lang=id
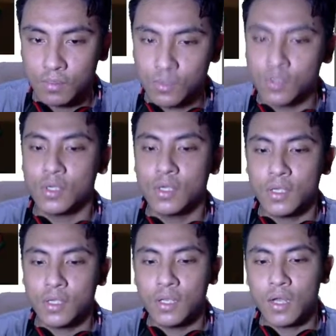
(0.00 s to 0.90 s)
Buh,
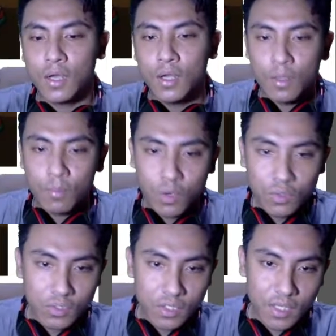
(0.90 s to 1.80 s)
gila.
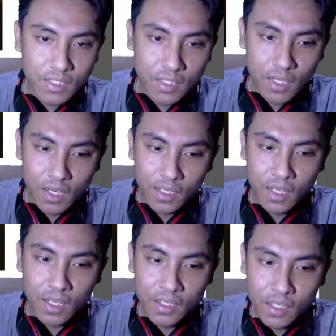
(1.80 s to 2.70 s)
Bonus rasnya
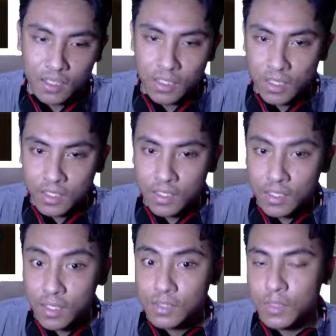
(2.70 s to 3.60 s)
harganya
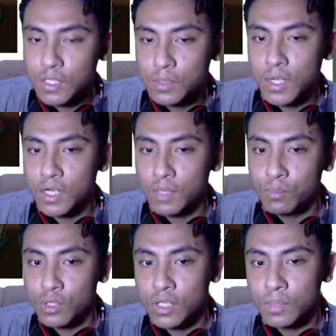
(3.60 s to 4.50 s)
399.000.
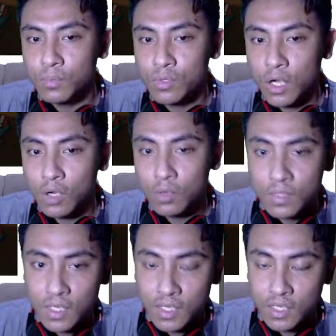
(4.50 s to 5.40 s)
Ini pun kalau
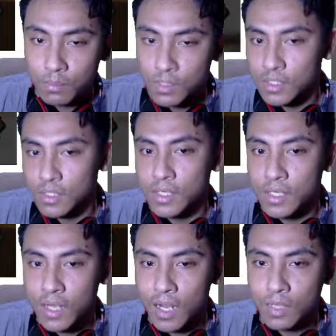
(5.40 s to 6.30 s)
misalnya beli
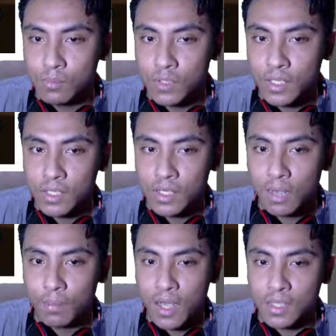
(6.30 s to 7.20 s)
sendiri kalian mungkin
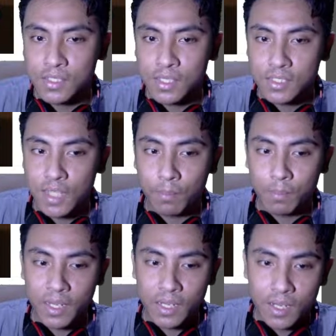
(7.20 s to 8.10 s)
kena pajak
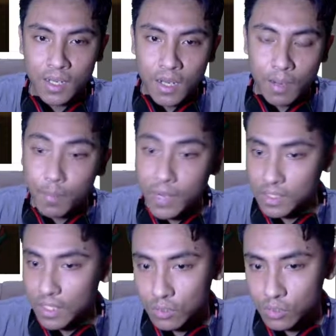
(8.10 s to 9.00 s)
sampai
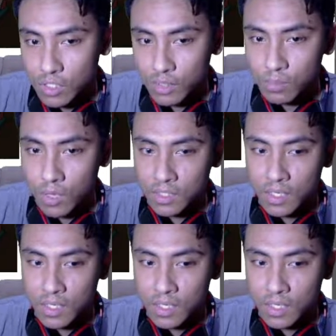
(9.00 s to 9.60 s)
400 ribuan